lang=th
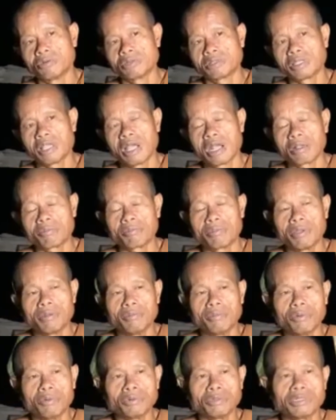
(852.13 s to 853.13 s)
สุขจาก
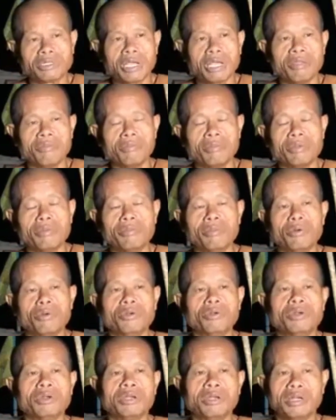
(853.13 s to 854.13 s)
เป็นผู้ใจเป็
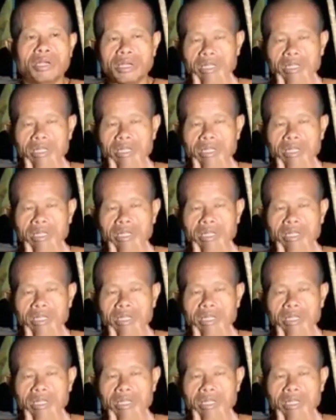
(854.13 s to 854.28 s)
นบุญ